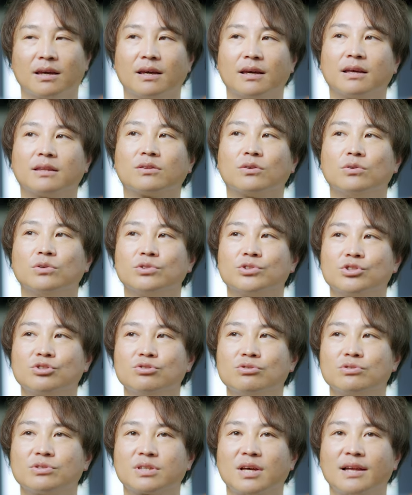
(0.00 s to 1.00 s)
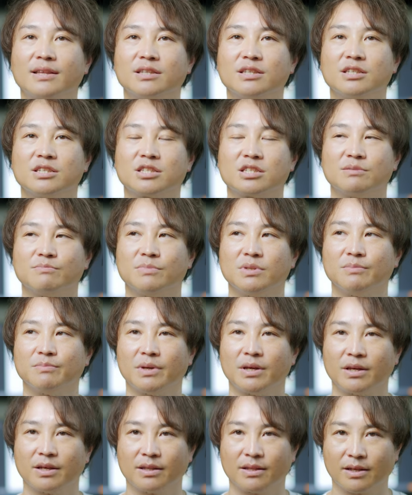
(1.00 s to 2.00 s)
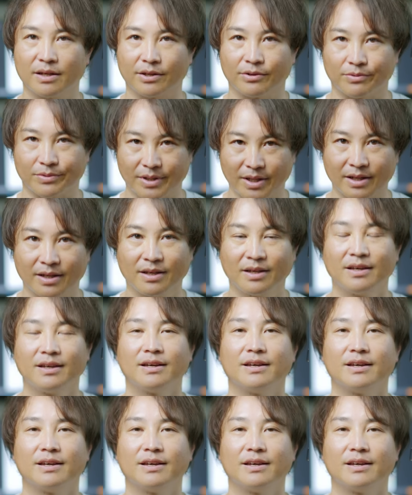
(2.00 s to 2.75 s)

えーと、13日未明だよね、